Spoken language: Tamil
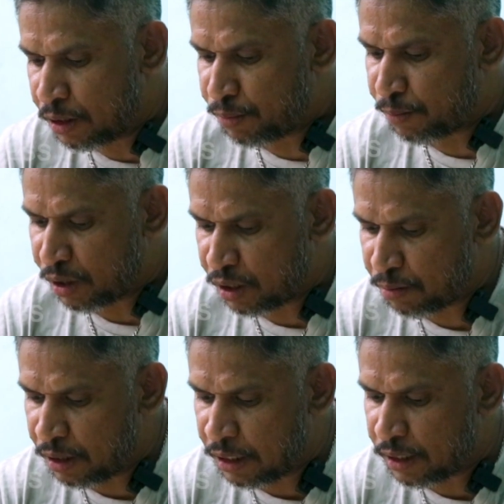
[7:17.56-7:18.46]
இப்போ
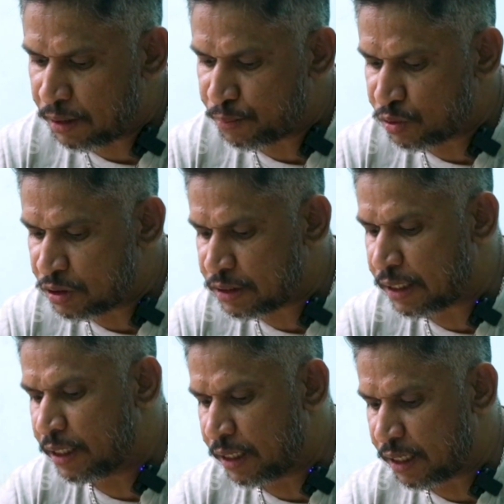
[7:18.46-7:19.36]
பாடி பில்டிங்கில்
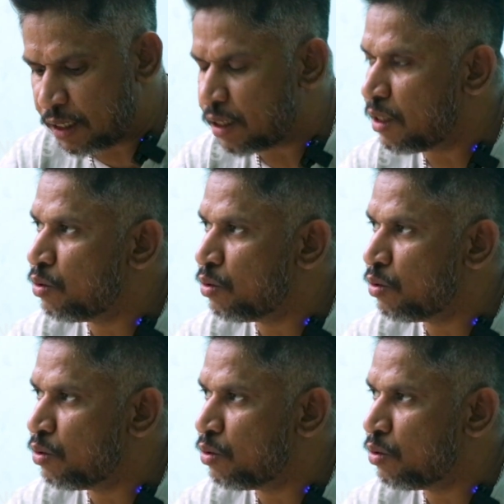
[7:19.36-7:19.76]
புதுசாக என்ட்ரி